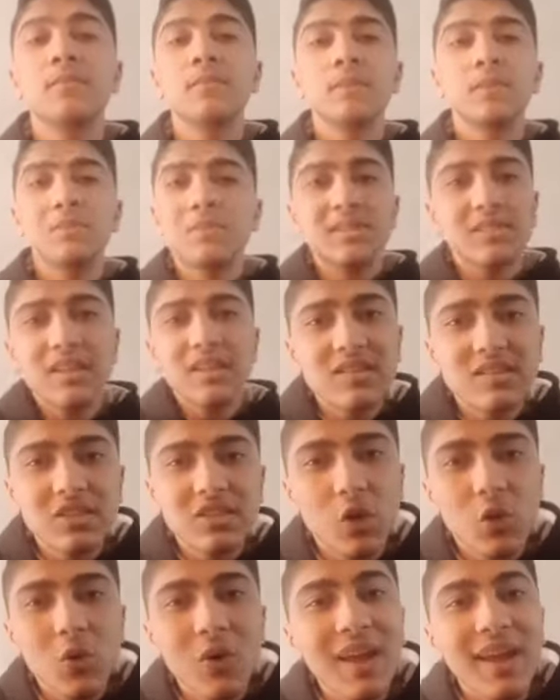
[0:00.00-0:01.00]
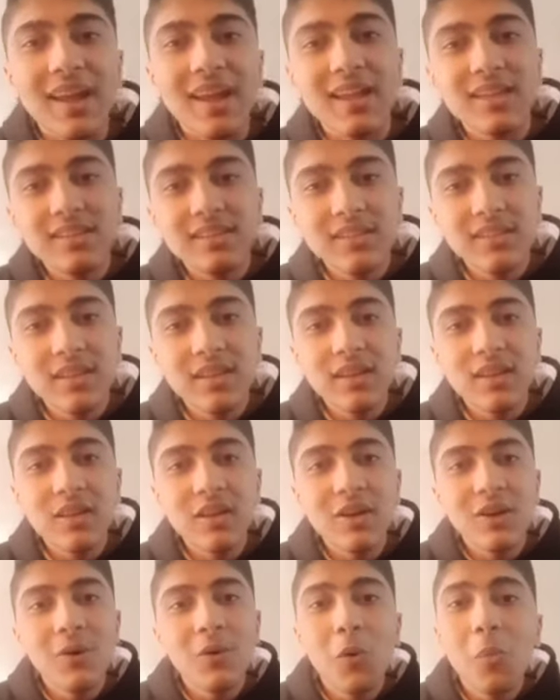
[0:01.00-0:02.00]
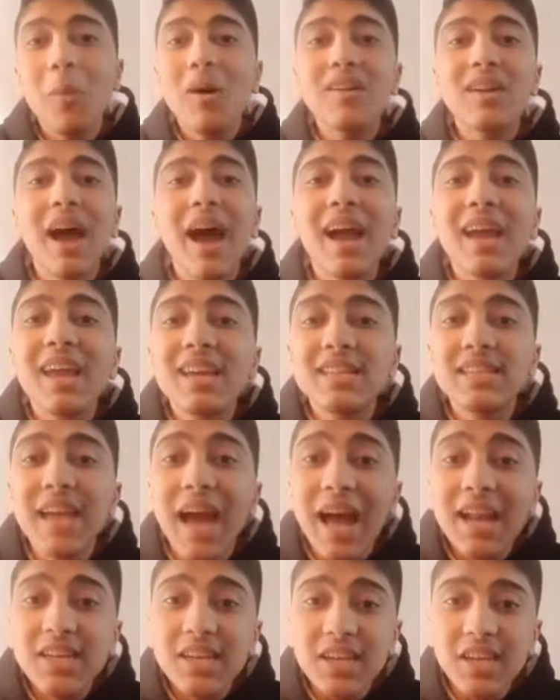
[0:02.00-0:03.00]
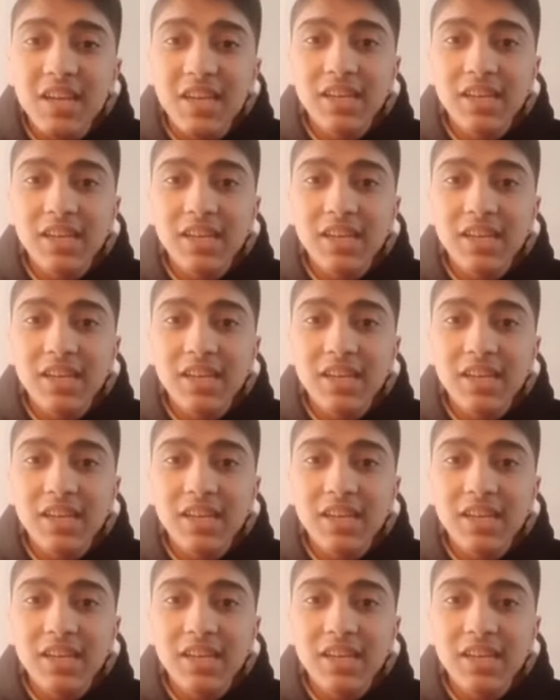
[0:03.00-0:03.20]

بس قصد اخوات ومره حكيتي عني